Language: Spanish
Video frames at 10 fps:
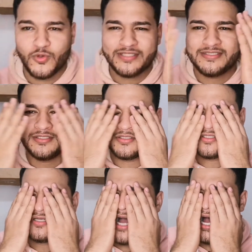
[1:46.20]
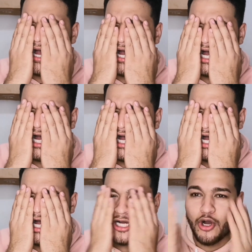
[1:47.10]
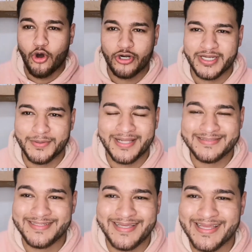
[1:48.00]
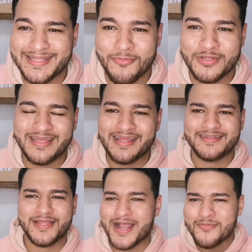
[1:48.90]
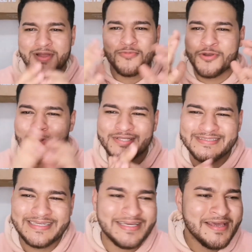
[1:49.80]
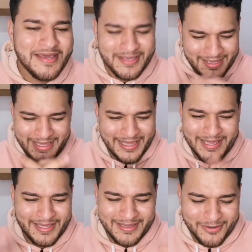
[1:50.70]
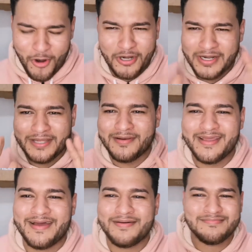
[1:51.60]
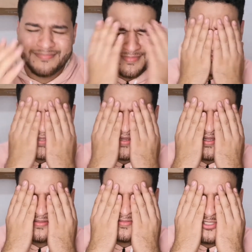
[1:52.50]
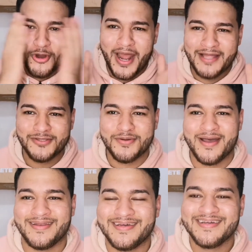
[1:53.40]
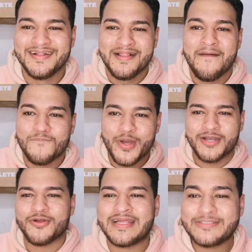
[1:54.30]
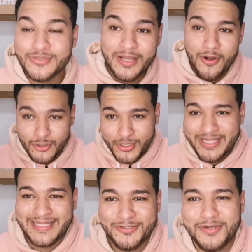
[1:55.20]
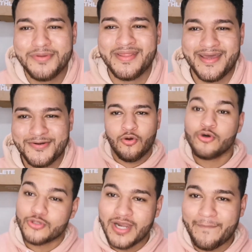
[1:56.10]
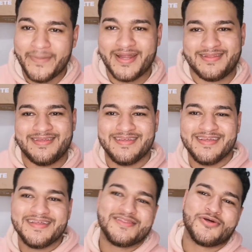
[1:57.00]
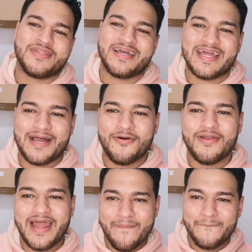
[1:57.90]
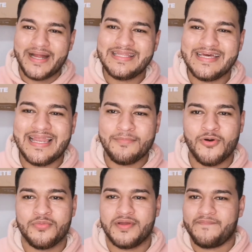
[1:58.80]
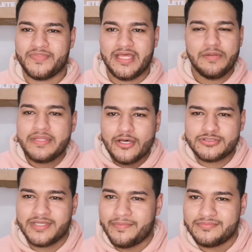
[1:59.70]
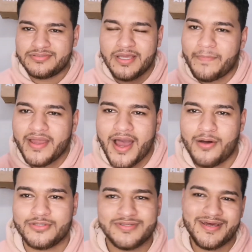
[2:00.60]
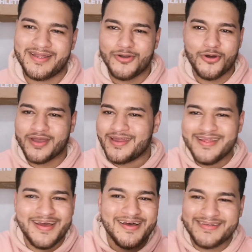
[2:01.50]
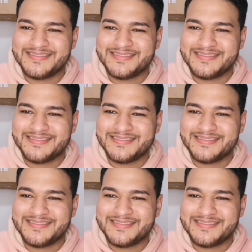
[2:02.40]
O así. Horrible, así. Ella está muy triste, ella como que murió así. Eh, eh, horrible, ella llorando y vaina. Bueno, resulta que cuando estoy editando el video, justo en la parte donde grabo la espalda de la momia, el video se, se pegaba, o sea, no quería